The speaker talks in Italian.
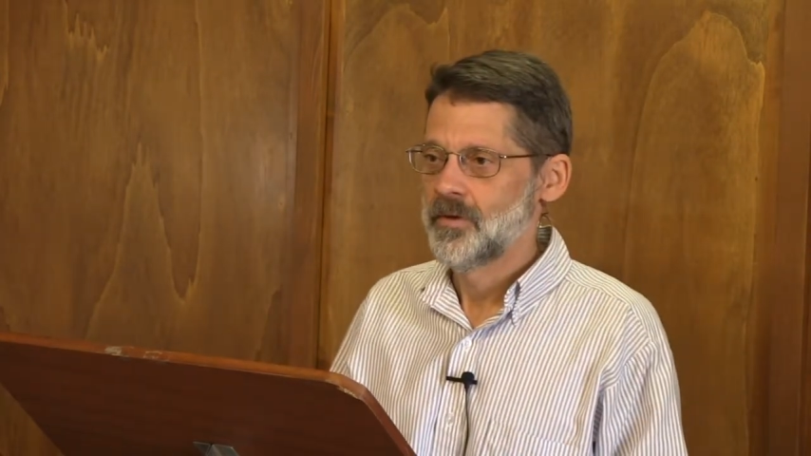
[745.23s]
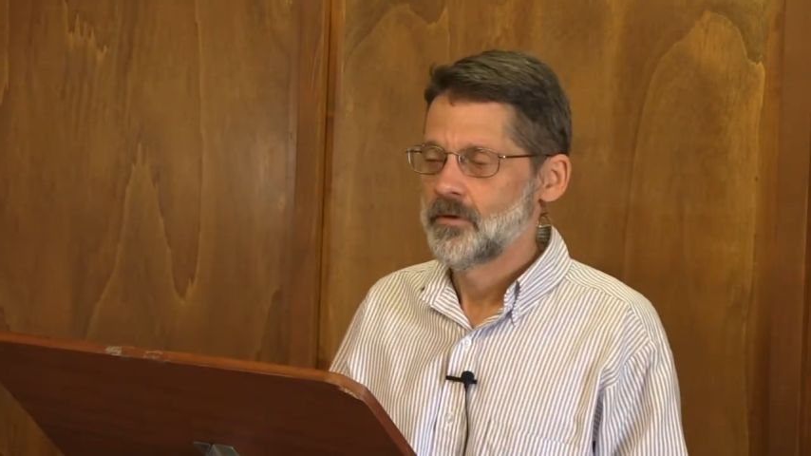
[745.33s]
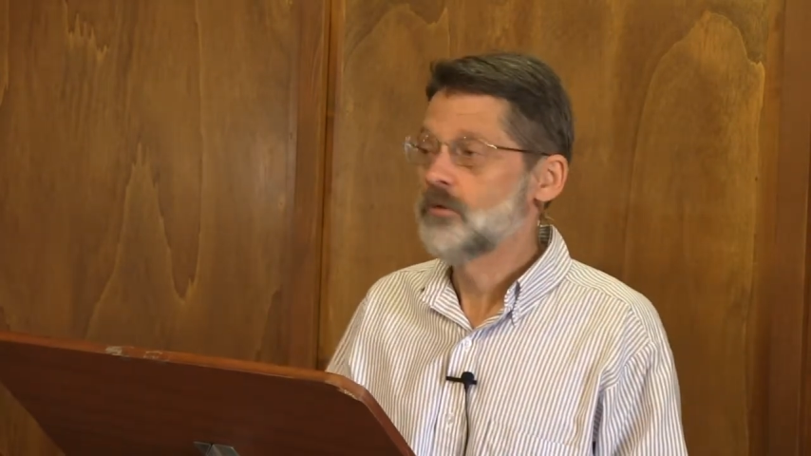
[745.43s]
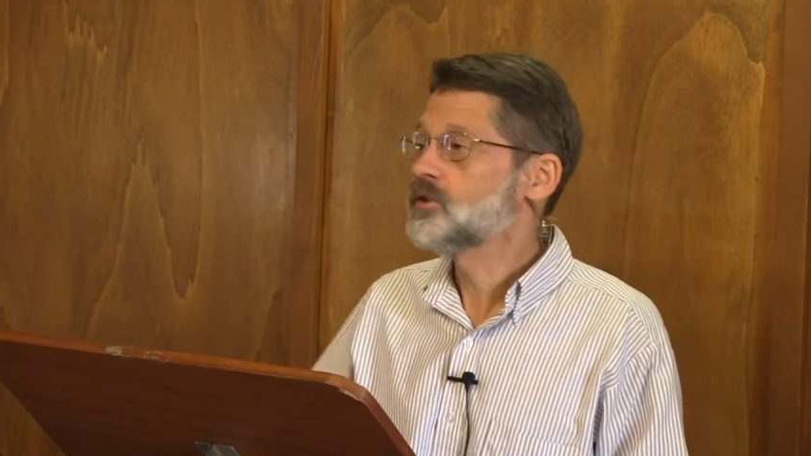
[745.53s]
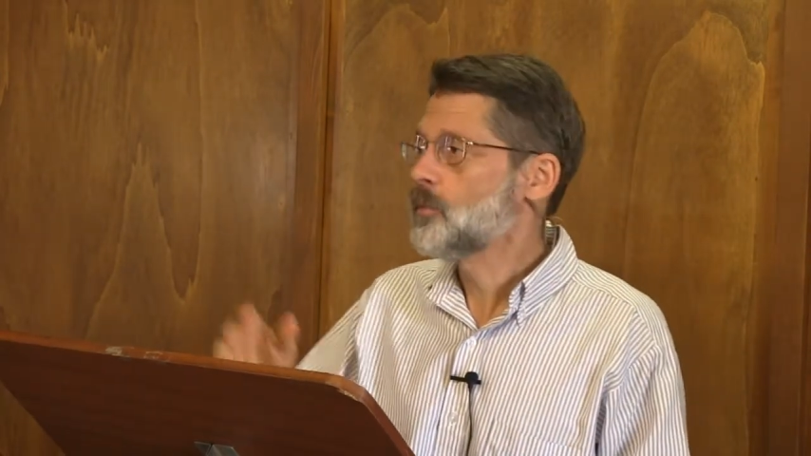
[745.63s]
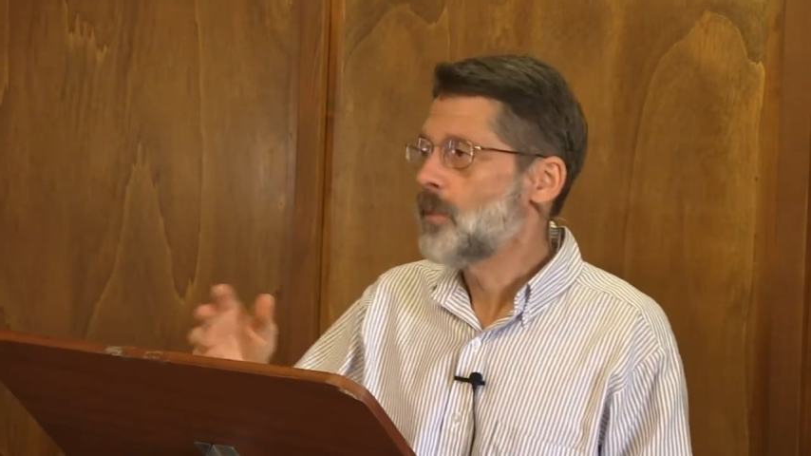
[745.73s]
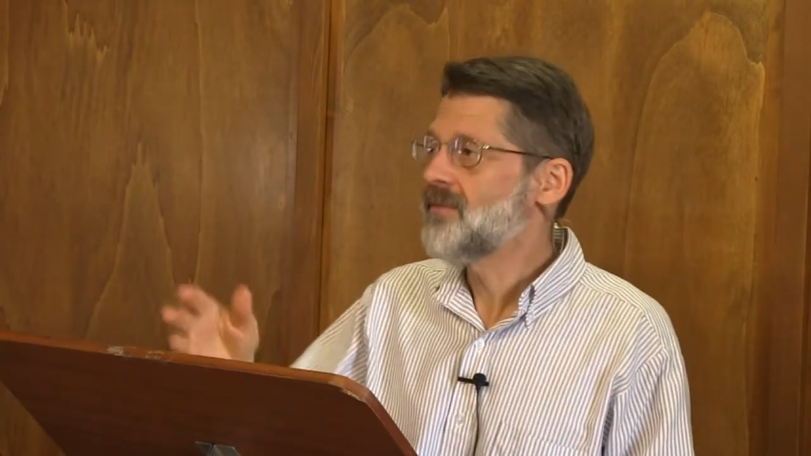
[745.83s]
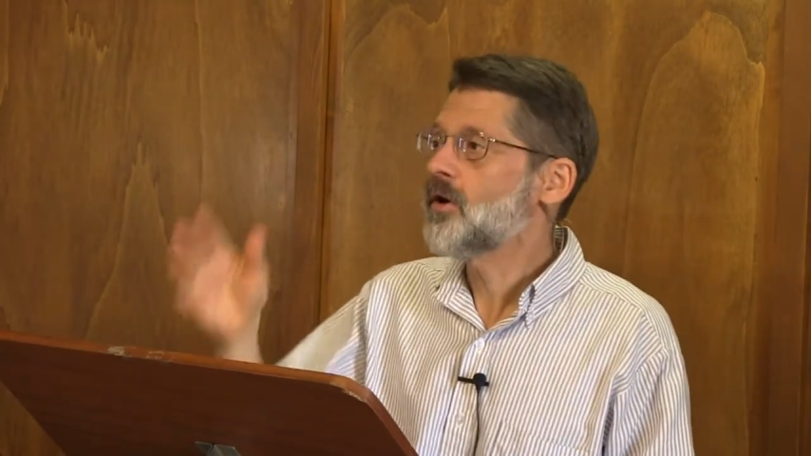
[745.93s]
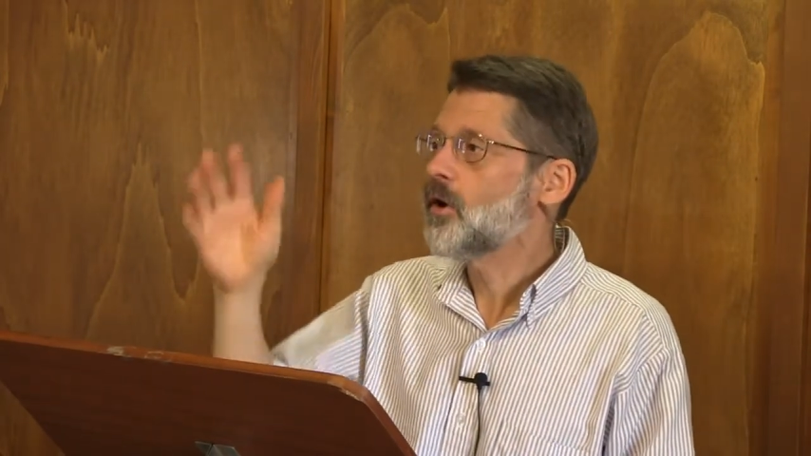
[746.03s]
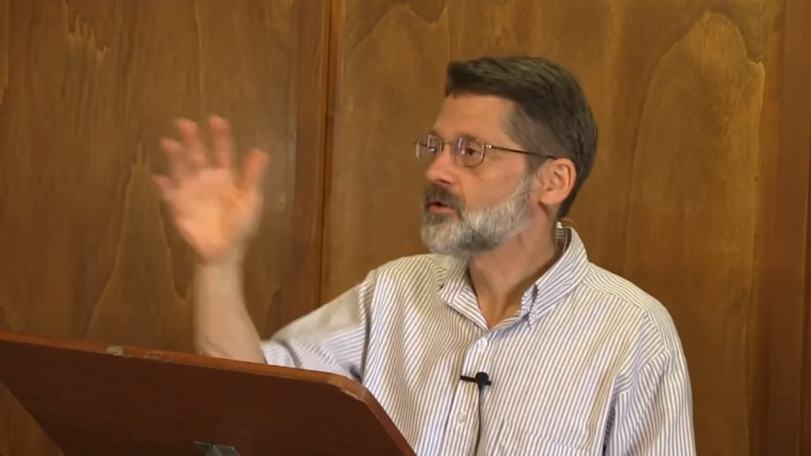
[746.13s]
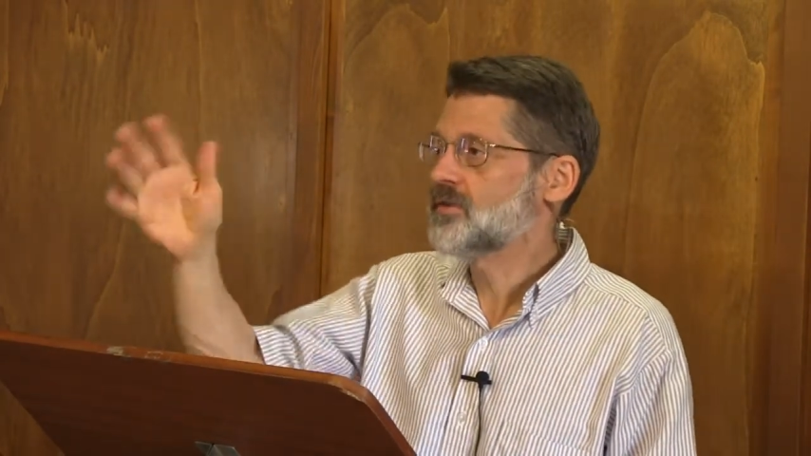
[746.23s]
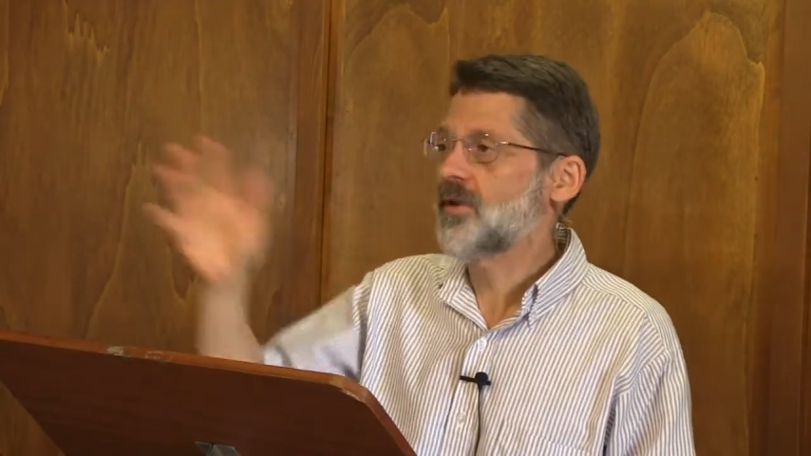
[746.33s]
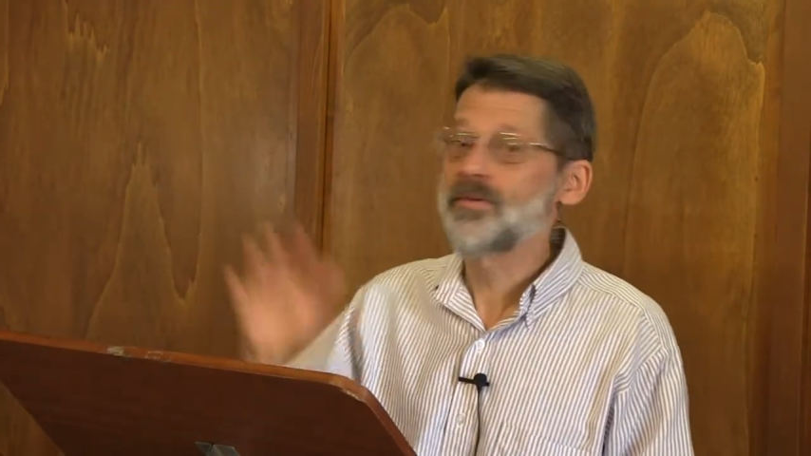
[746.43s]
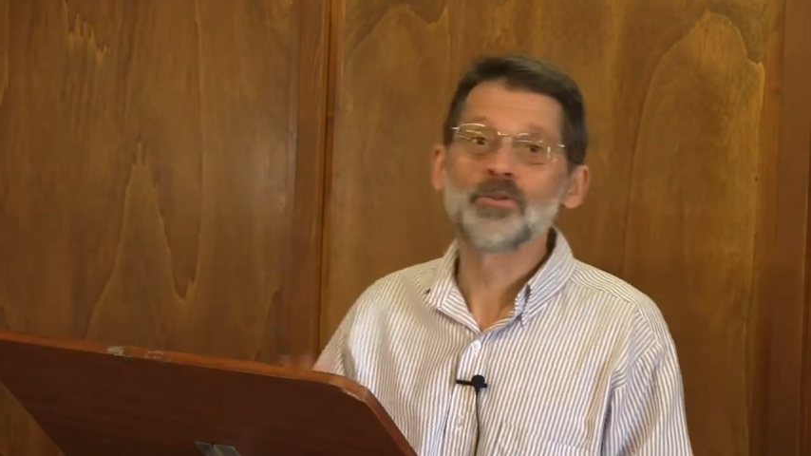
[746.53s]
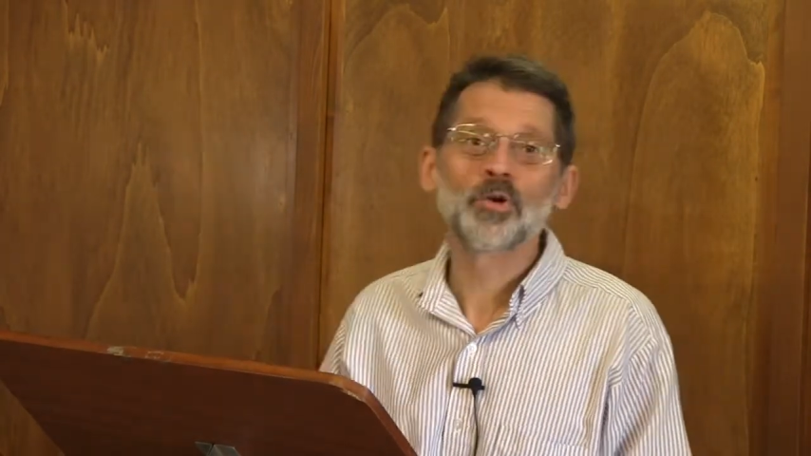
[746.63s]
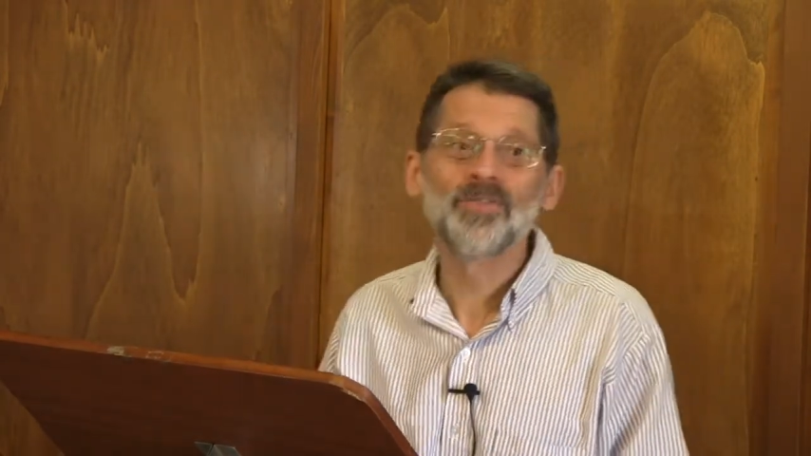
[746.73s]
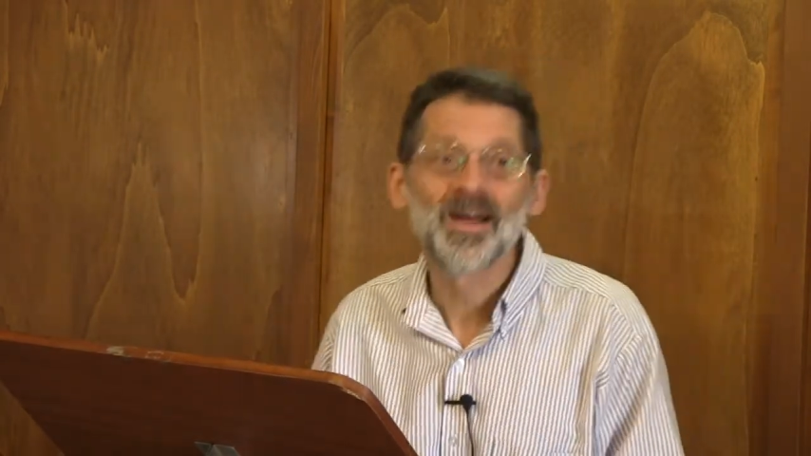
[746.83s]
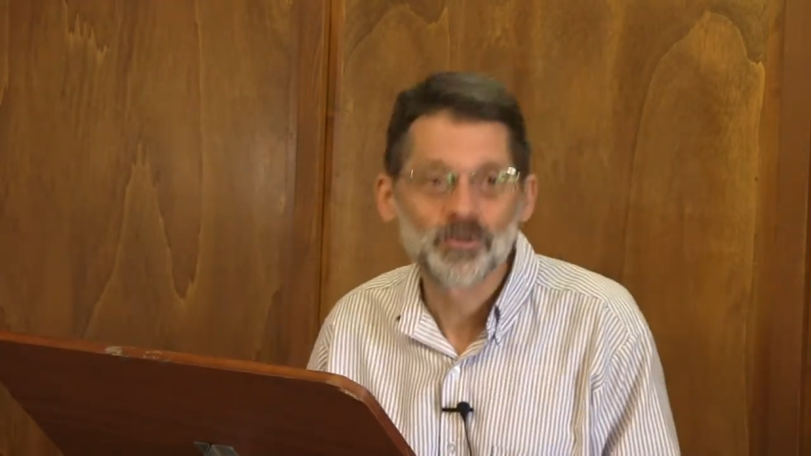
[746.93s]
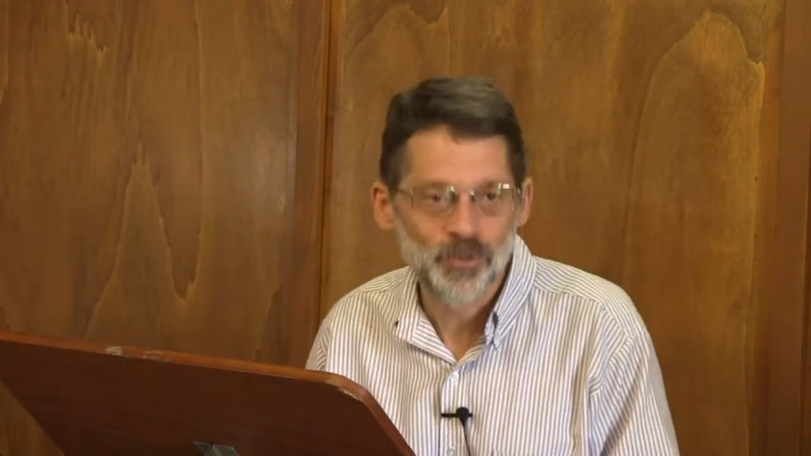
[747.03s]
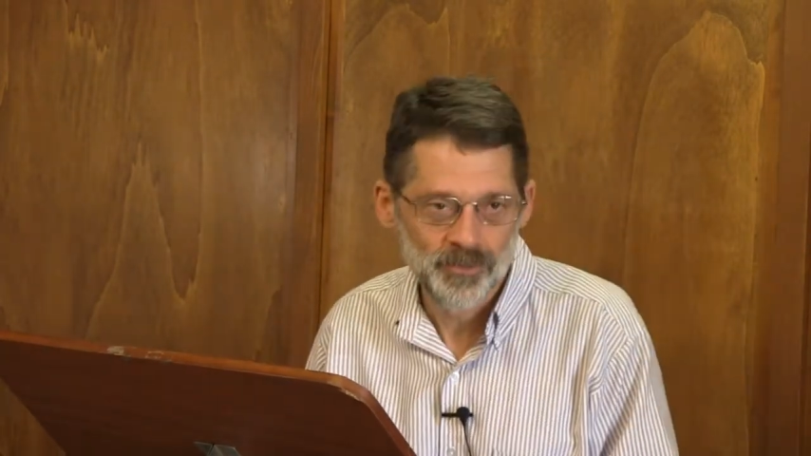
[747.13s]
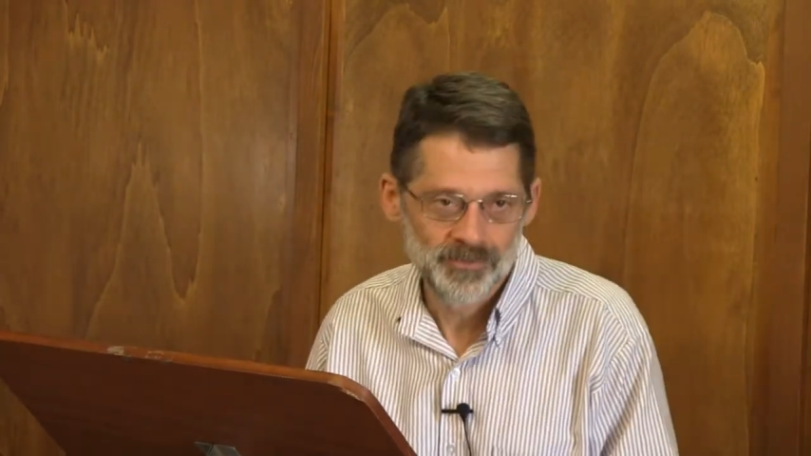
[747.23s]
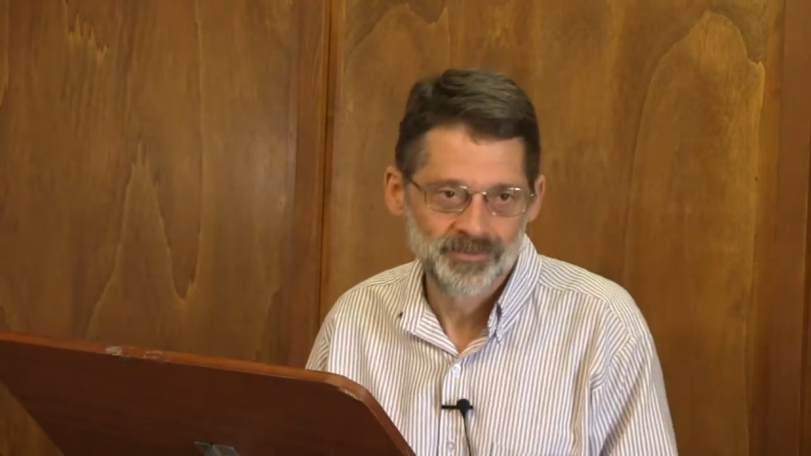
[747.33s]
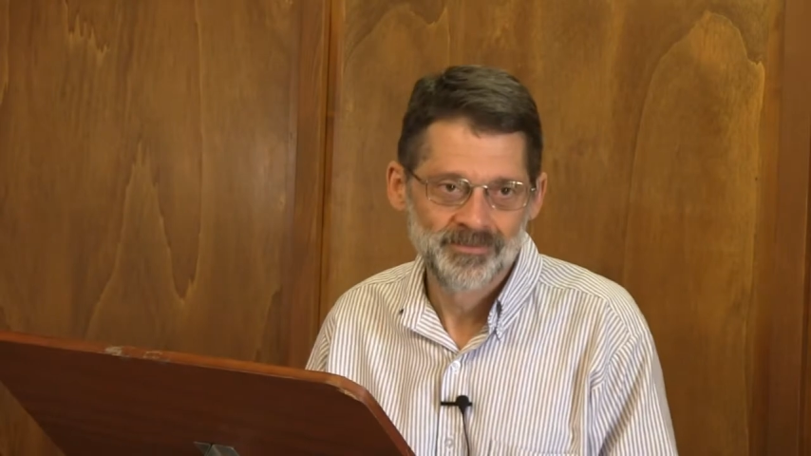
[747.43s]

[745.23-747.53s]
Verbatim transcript: Non sapeva cosa avrebbe trovato.